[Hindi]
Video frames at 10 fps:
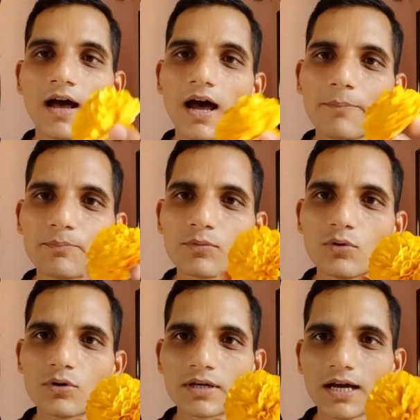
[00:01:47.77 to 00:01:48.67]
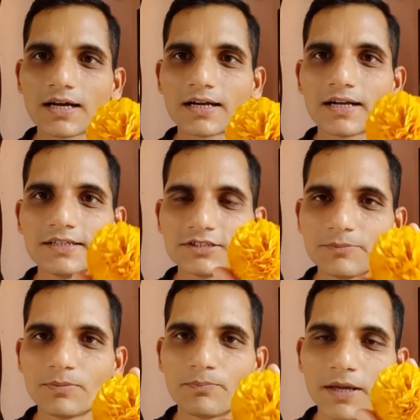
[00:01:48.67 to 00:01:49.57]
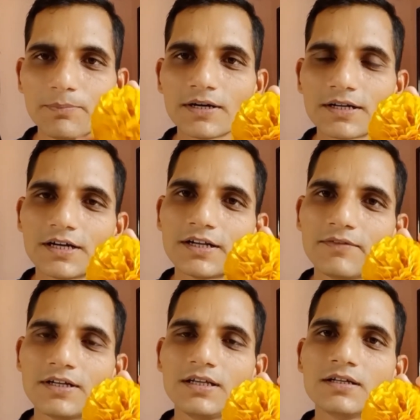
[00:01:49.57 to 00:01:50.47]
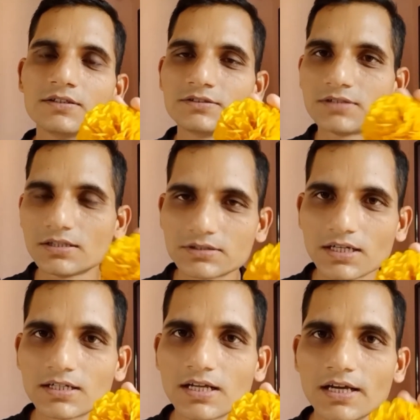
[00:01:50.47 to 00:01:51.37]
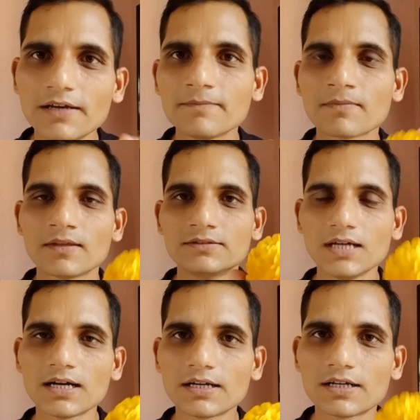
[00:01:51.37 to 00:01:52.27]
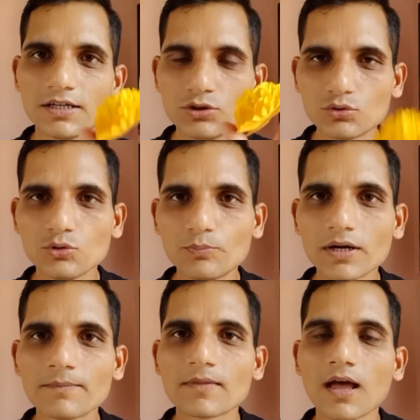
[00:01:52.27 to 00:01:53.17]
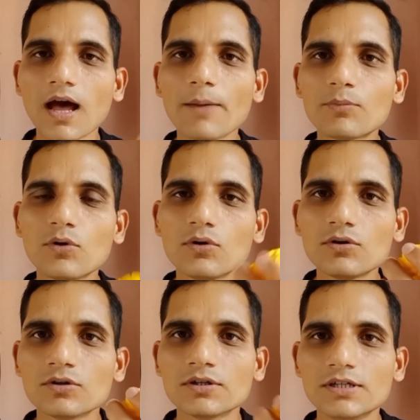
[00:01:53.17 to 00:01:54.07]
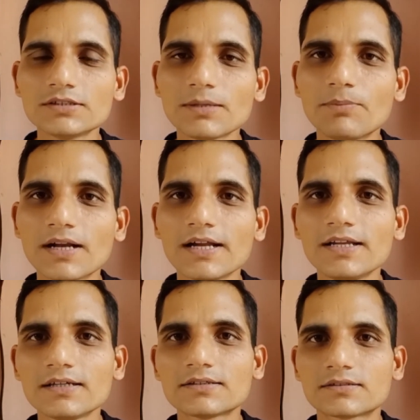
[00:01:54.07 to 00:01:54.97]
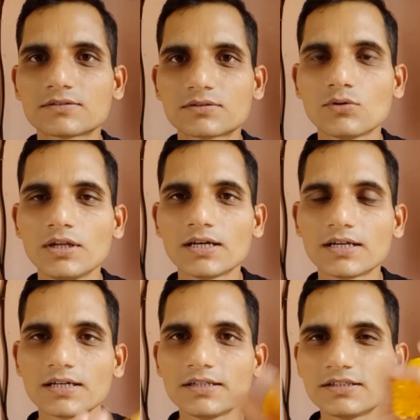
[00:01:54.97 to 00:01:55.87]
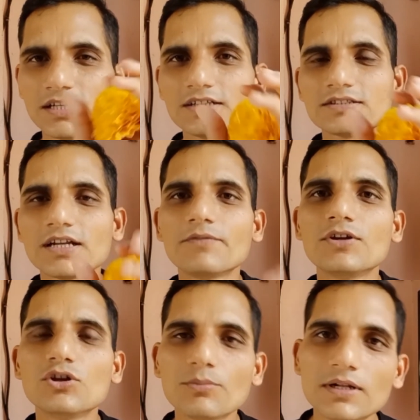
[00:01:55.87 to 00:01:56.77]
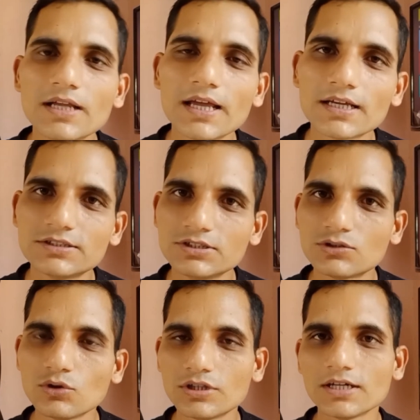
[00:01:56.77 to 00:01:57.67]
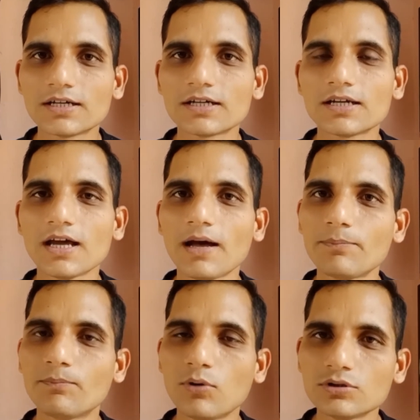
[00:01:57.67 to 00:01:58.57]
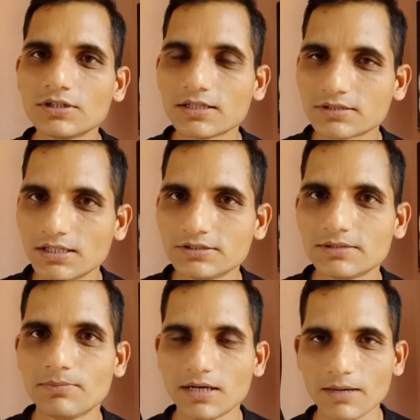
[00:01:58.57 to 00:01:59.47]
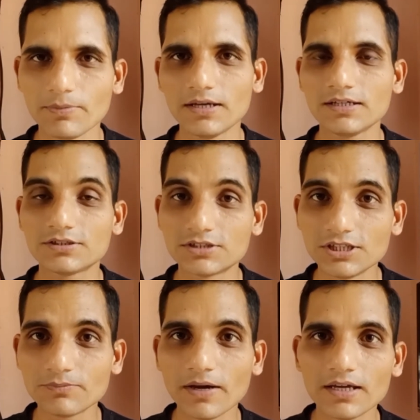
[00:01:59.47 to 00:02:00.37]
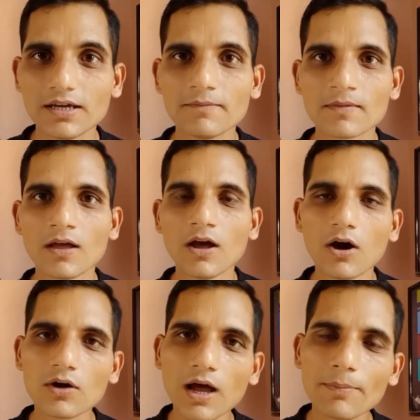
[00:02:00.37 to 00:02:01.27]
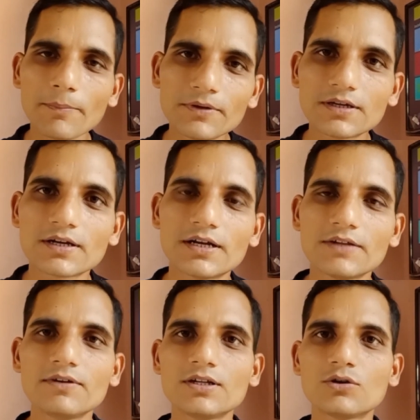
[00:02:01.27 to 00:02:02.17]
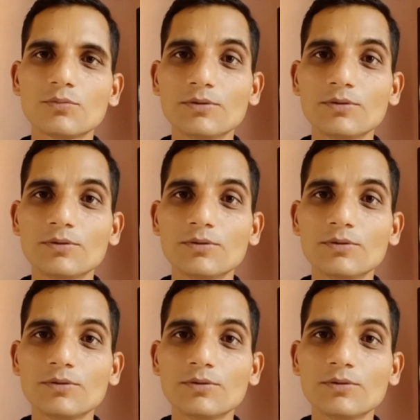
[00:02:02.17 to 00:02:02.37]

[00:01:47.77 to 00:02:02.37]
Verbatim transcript: आपको क्या करना है सिर्फ पेपर क्रिएटिविटी सर्च करना है जा करके यूट्यूब पर आपको ये सब बनाने को लेकर के ढेर सारे वीडियो मिल जाएंगे जिनको देख करके आप बहुत ही आसानी से बना पाएंगे सीख पाएंगे और आप अपनी क्रिएटिविटी को भी